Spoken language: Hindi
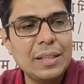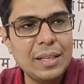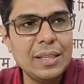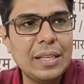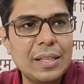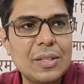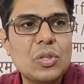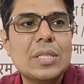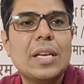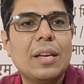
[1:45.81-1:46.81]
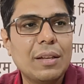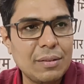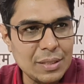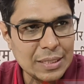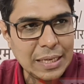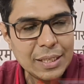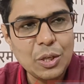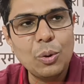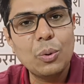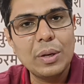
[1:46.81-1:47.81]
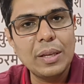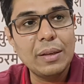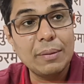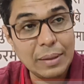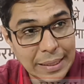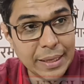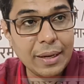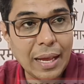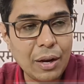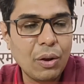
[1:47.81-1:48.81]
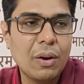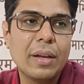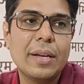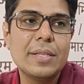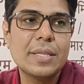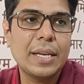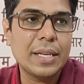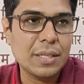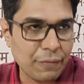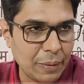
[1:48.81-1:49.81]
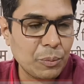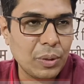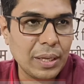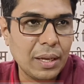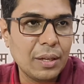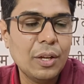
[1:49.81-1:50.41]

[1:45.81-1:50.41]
धीरे धीरे तो जैसे जिस तरीके से लोगों ने लिए डायलॉग या जिस तरीके से फिल्म को लिया